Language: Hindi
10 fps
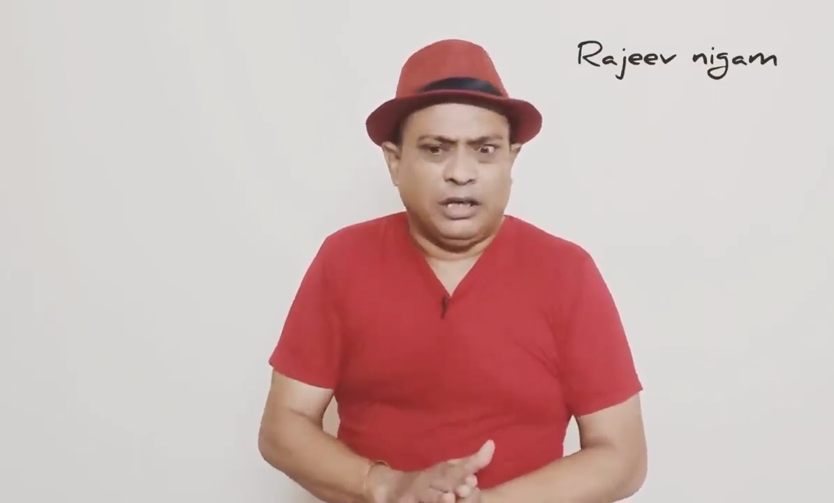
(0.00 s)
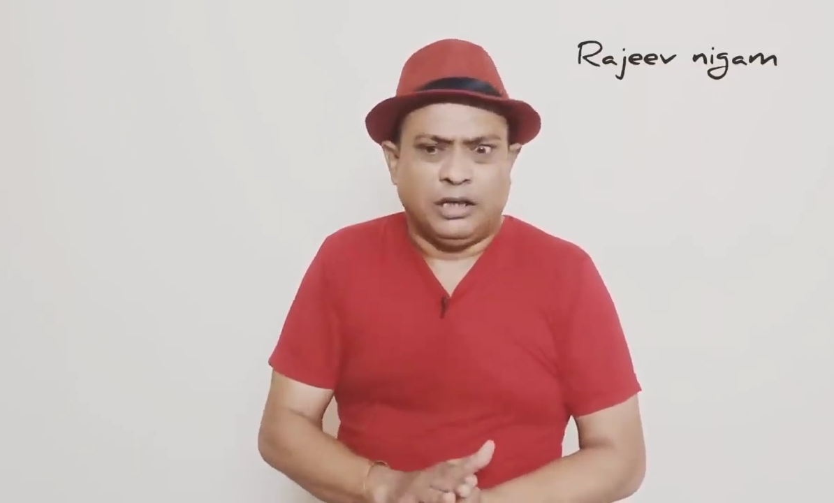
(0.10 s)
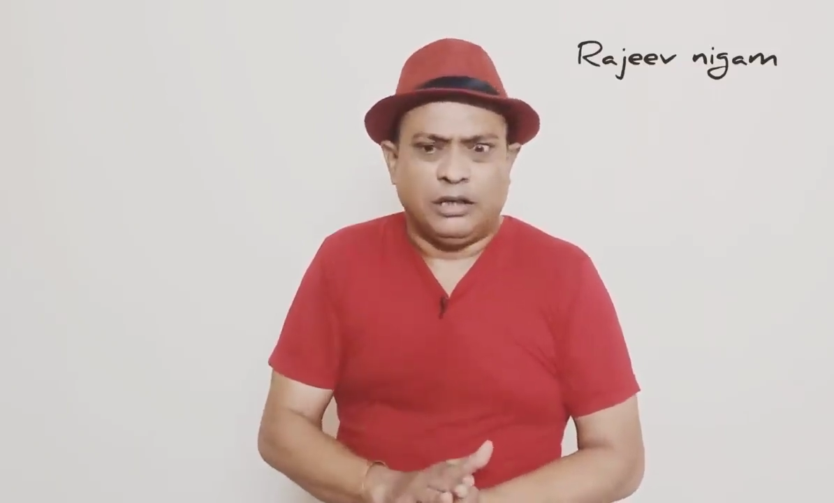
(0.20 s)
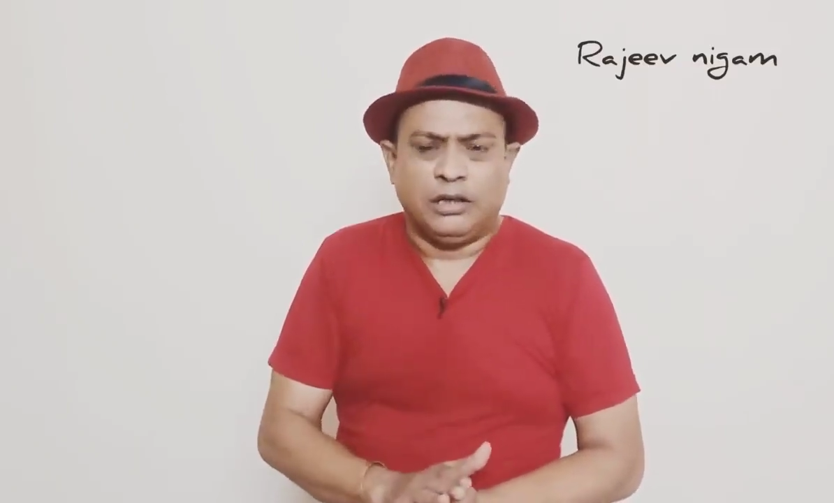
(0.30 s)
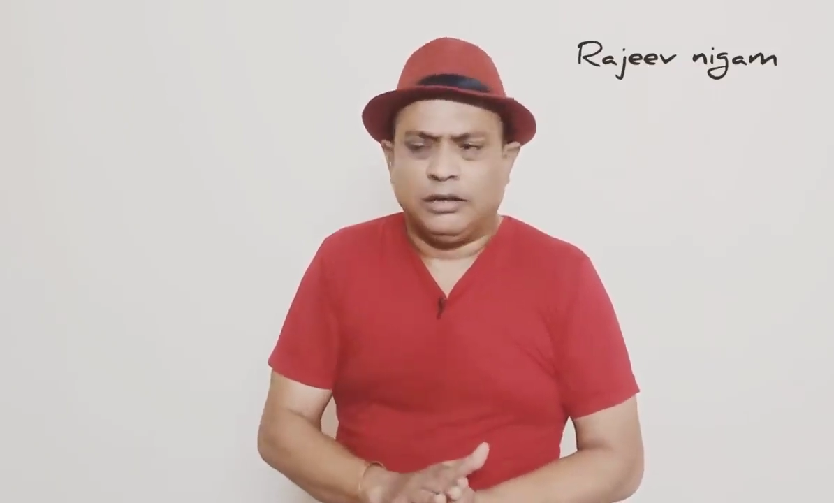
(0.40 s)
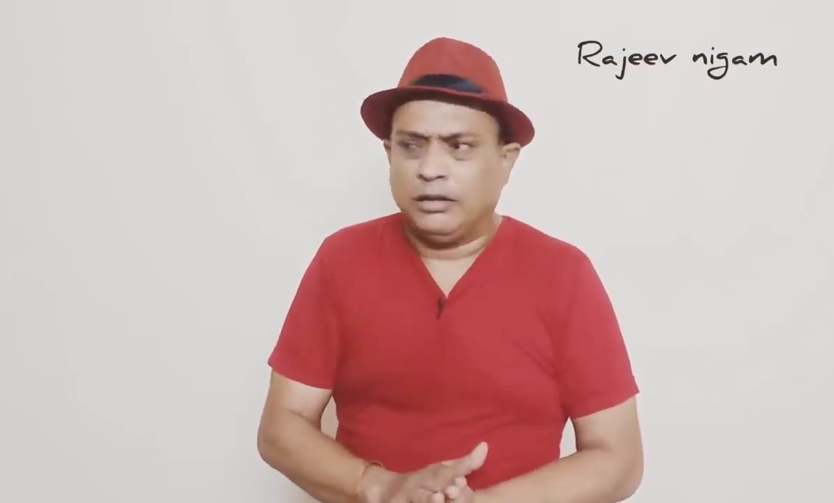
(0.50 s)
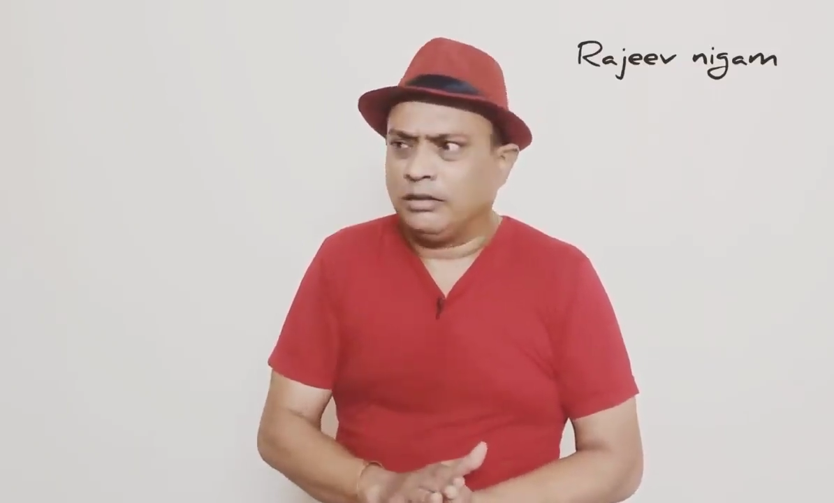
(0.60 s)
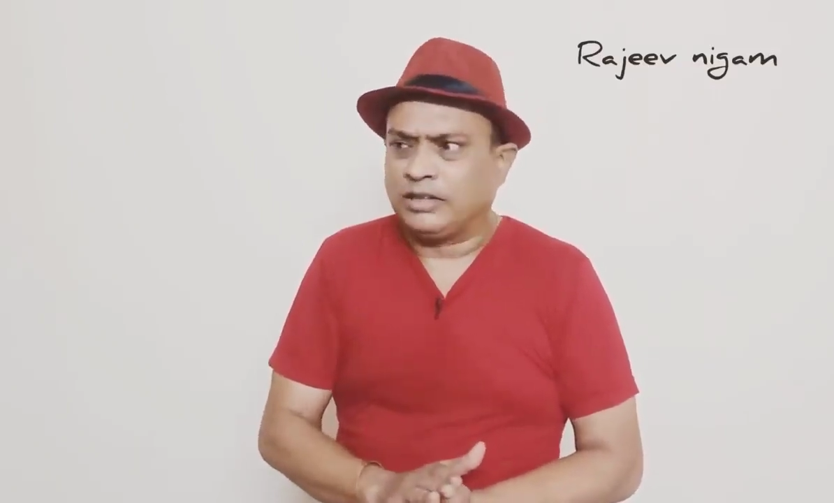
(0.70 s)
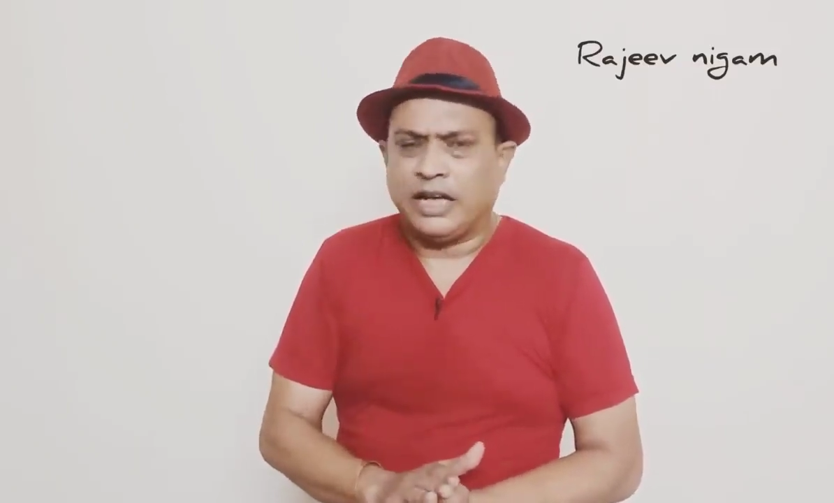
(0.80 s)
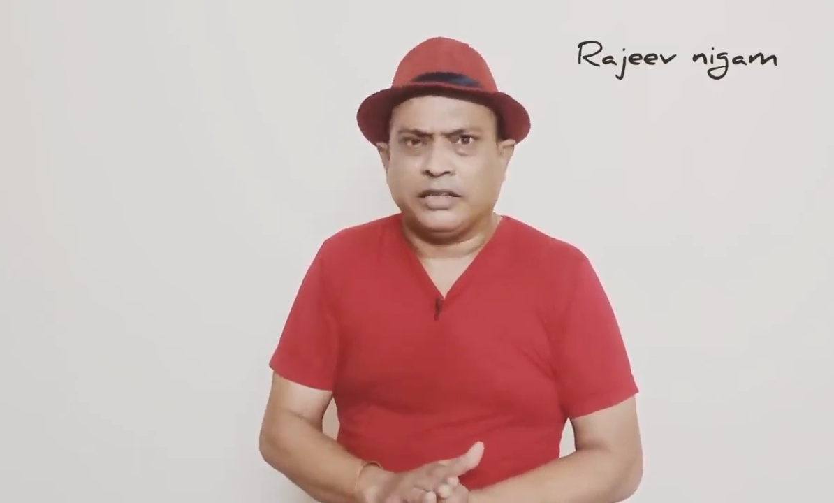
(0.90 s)

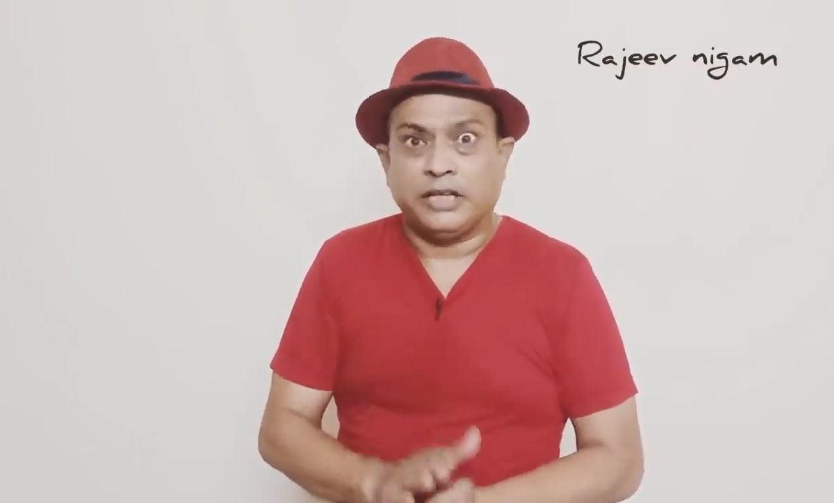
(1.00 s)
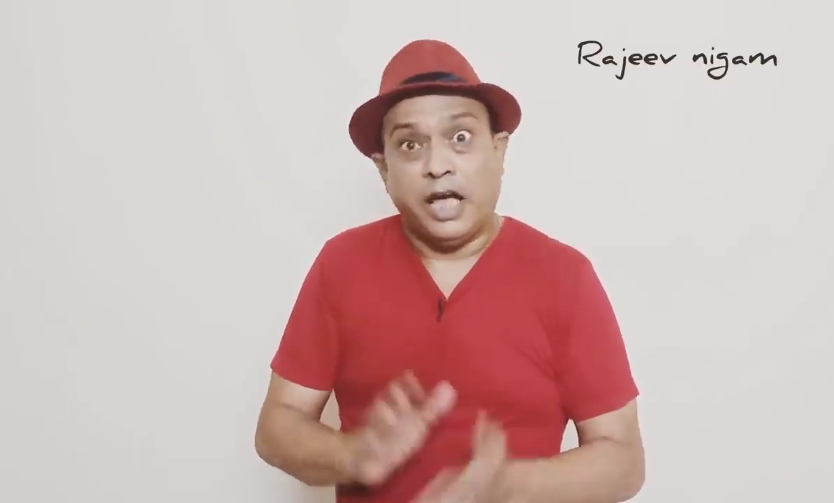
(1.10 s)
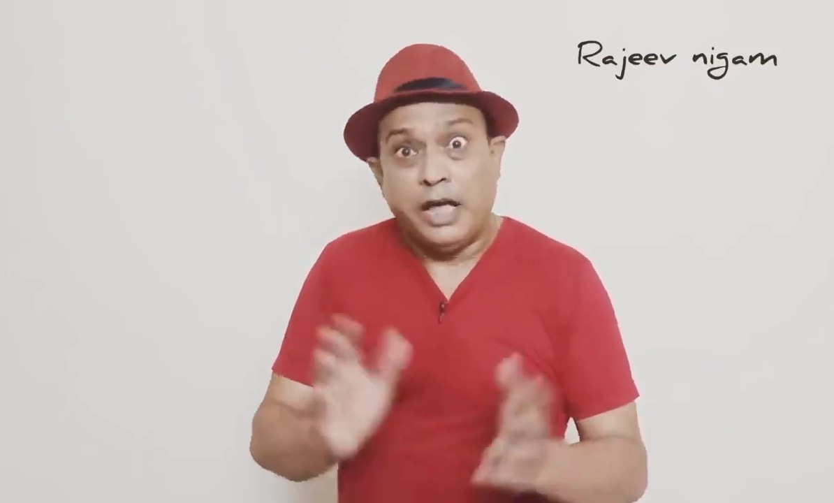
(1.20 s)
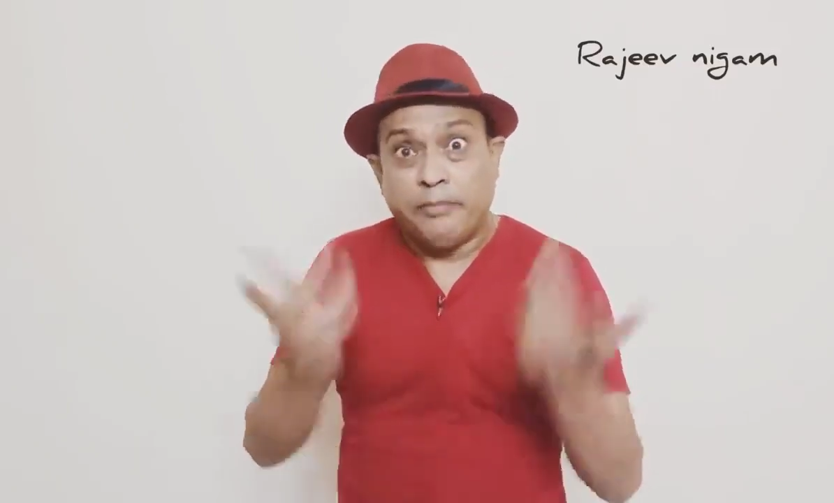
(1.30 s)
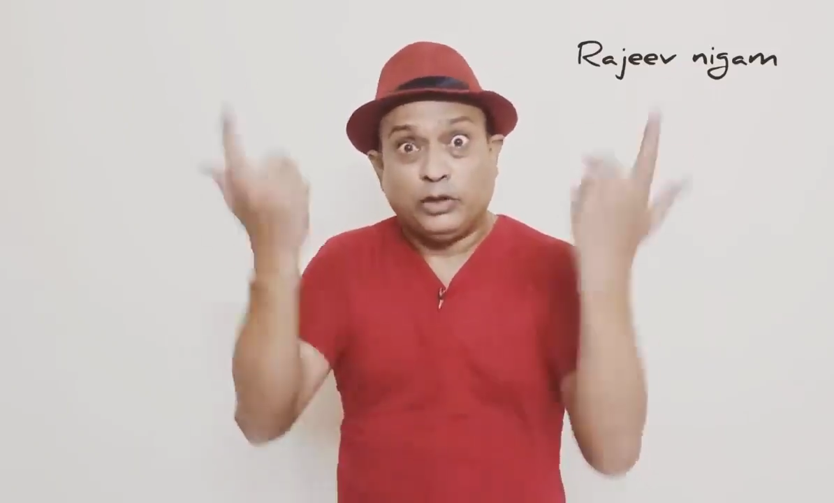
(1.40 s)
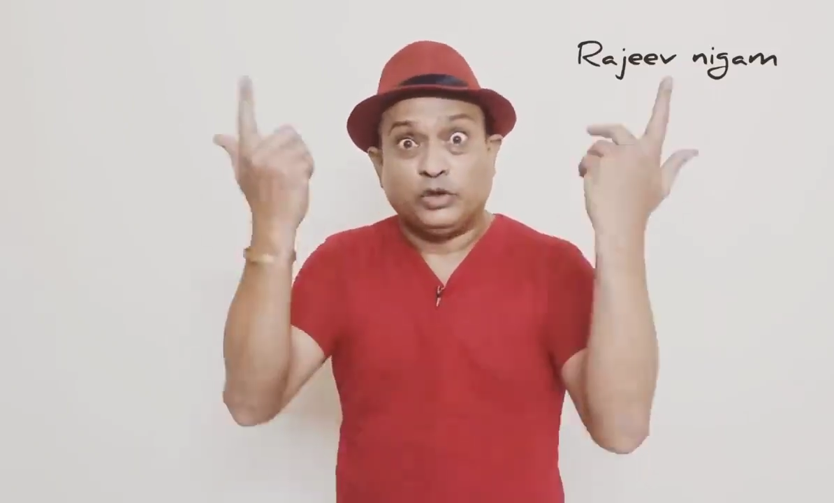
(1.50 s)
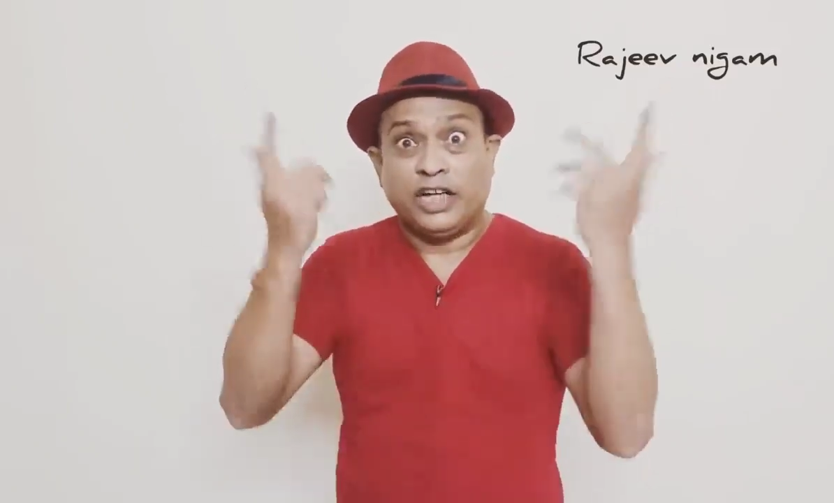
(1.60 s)
क्या कहते हैं अहमद